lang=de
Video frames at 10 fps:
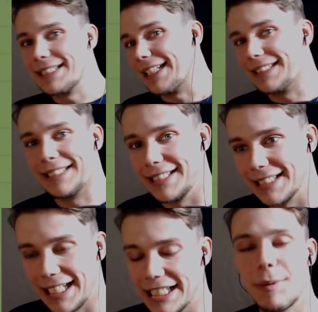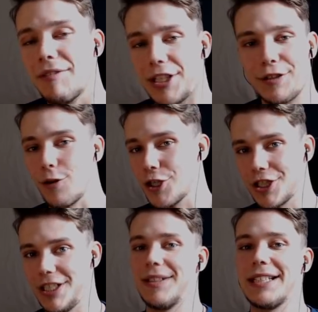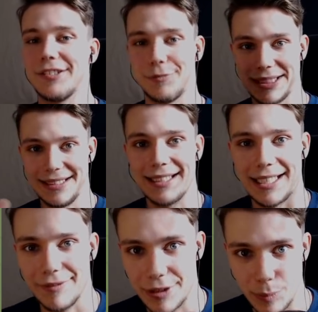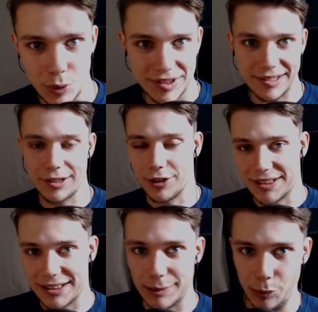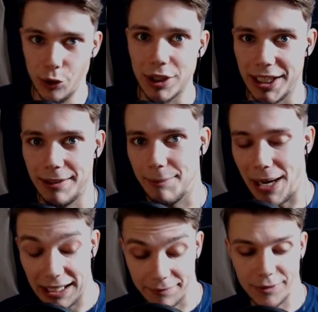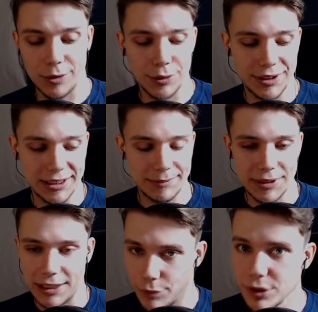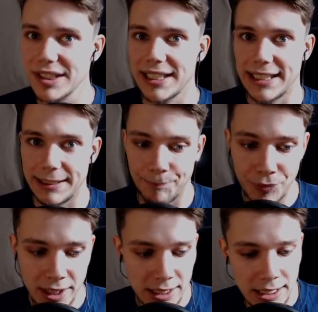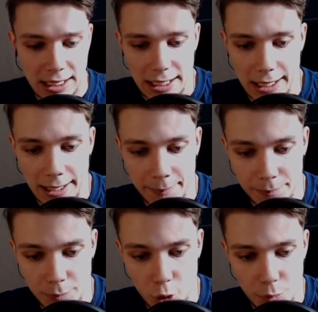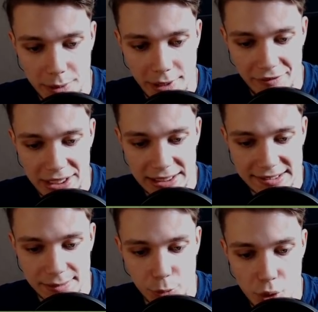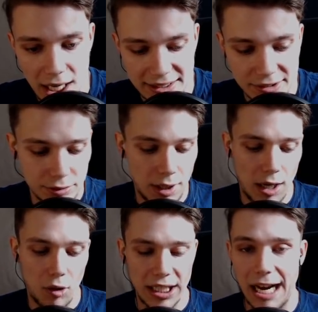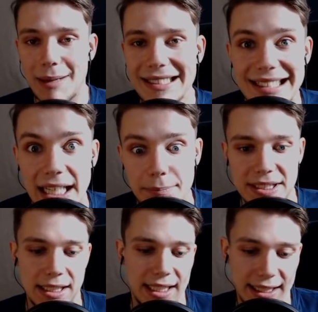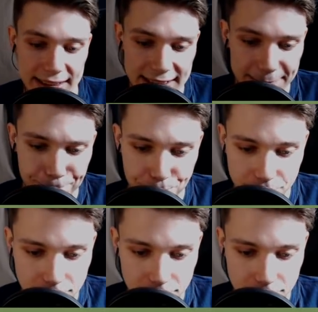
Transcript: dann äh, kann ich mir einfach nicht vorstellen, wenn da so mittendrin eine Windmühle ist, dass die Leute sich die Mühe machen und äh, in den Fluss reingehen, ähm, um immer wieder diese Mühle anzuhauen. Aber es klappt ja leider nicht.